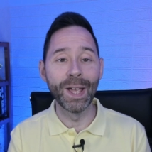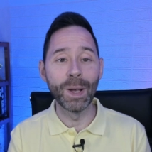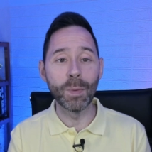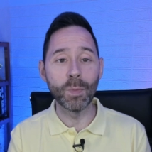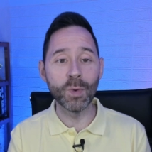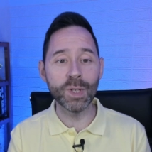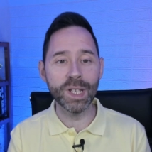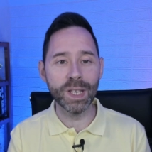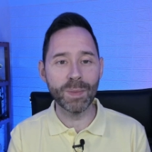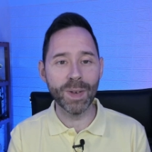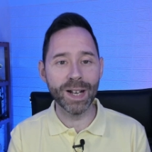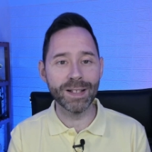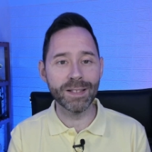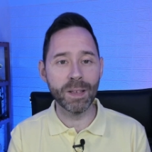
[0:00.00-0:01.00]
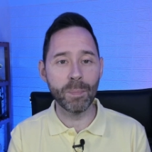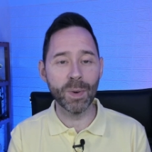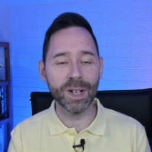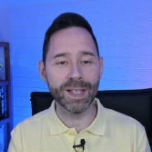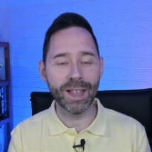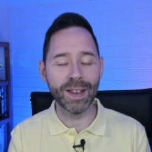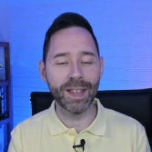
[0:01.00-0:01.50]
Muchísimas gracias por
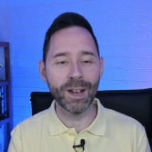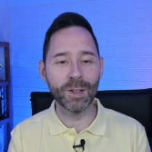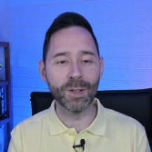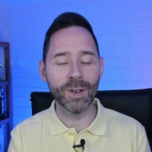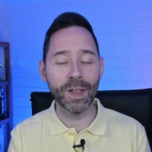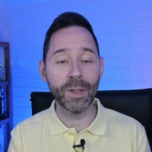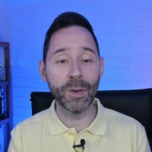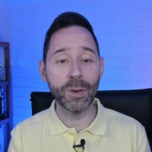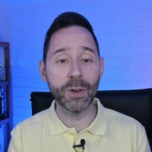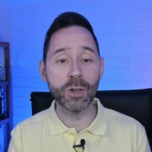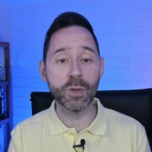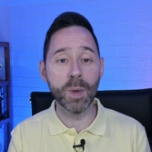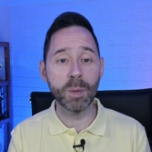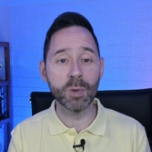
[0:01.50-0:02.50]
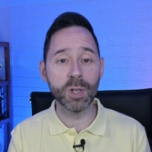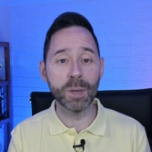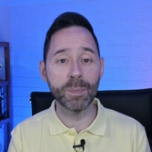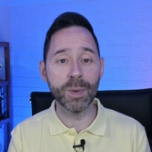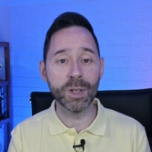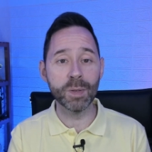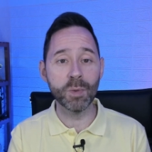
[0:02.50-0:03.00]
estar ahí al otro lado, nos vemos
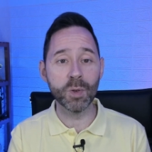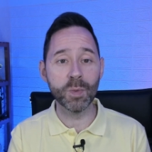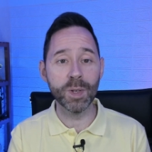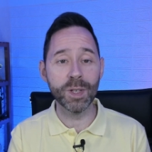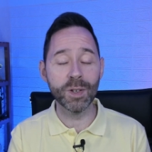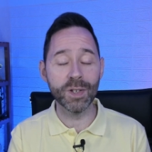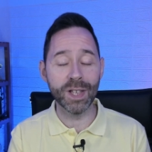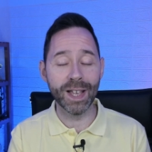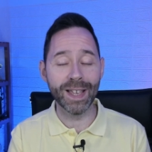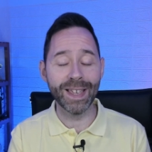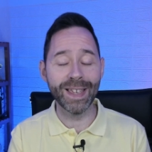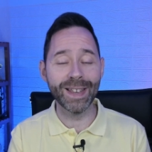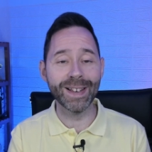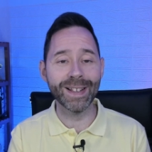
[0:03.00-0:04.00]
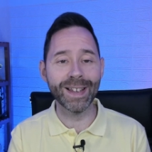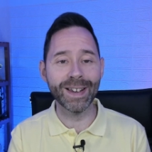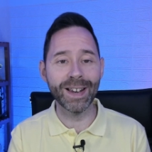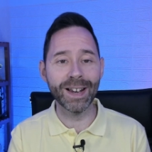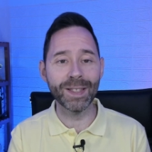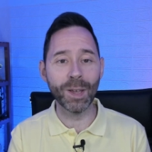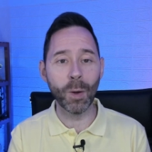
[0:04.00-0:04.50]
en próximos vídeos aquí en el
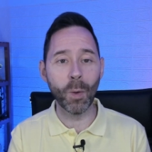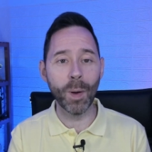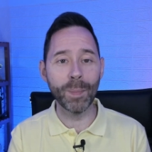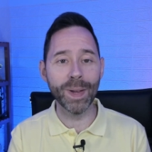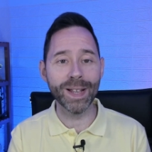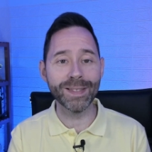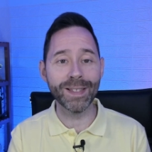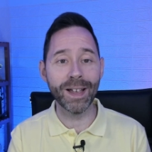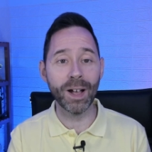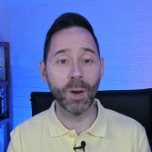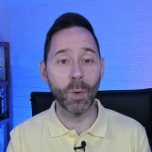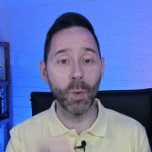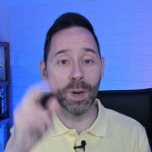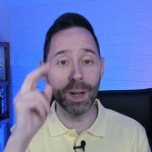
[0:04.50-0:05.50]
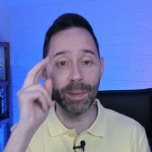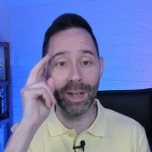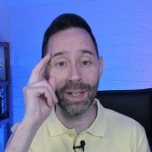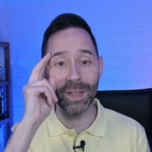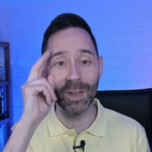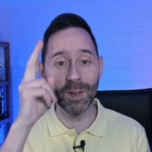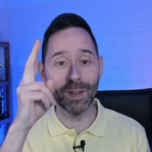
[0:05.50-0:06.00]
canal de Juan Maranda. Un
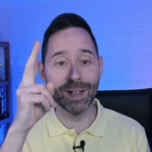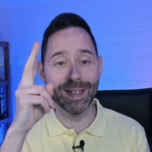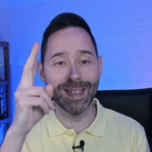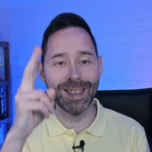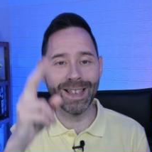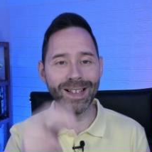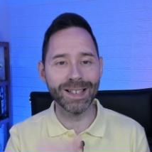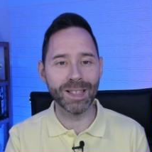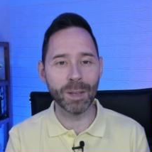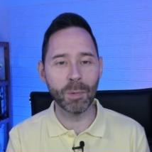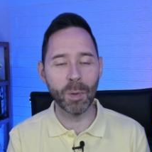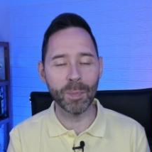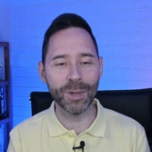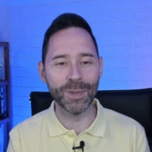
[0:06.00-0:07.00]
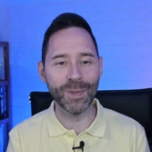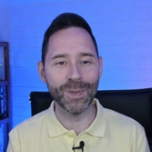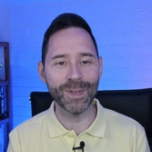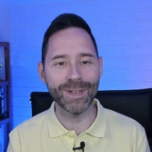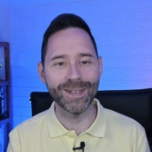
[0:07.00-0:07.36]
abrazo y hasta muy pronto.